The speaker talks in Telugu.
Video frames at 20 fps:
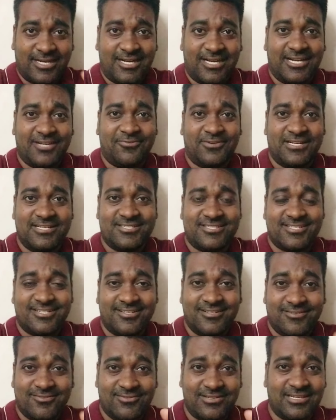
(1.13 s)
హాయ్ ఫ్రెండ్స్
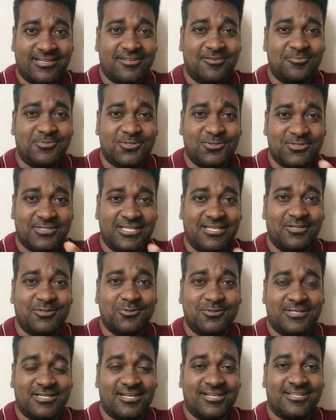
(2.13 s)
వెల్కమ్ టు తెలుగు
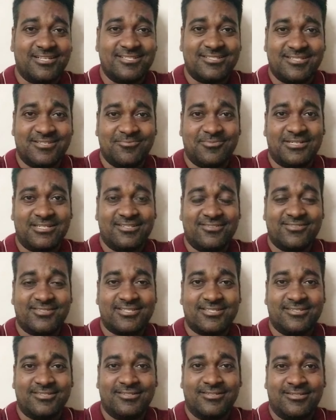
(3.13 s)
టాకీ సినిమా న్యూస్
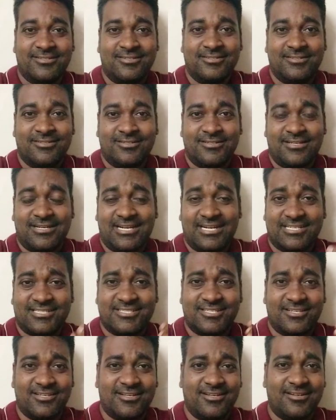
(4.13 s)

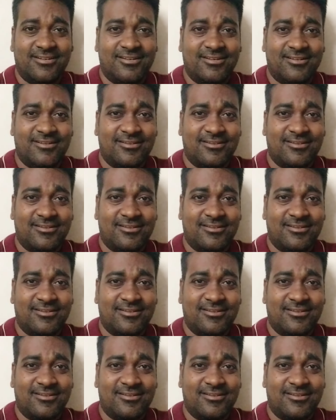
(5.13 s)
యాక్చువల్గా